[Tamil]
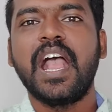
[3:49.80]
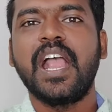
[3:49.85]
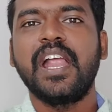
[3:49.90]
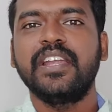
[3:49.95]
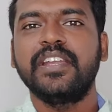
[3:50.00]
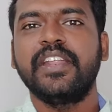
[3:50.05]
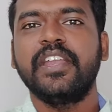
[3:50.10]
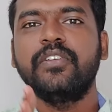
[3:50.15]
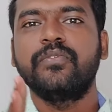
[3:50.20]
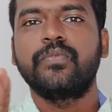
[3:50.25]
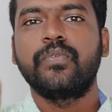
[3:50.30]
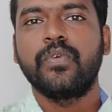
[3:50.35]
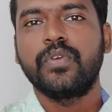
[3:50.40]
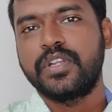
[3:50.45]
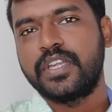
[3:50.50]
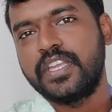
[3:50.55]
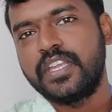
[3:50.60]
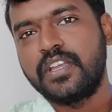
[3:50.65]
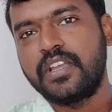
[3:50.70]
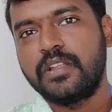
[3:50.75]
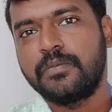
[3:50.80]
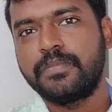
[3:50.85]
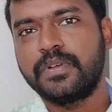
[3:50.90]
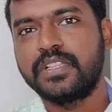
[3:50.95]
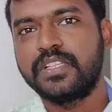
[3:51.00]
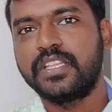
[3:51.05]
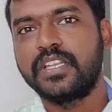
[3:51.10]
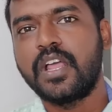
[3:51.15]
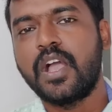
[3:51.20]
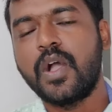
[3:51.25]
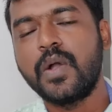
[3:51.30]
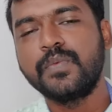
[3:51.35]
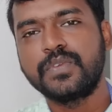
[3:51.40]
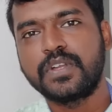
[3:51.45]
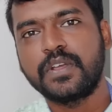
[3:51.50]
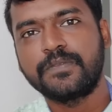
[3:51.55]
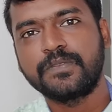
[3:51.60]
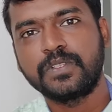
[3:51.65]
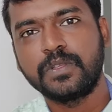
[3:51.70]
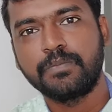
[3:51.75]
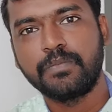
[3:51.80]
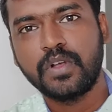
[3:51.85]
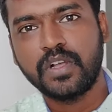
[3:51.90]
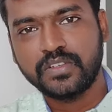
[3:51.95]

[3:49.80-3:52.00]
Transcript: ஆண்ட்ராய்ட் ஃபோர்டீனில் பார்த்தீங்கன்னா அவுட் ஆஃப் த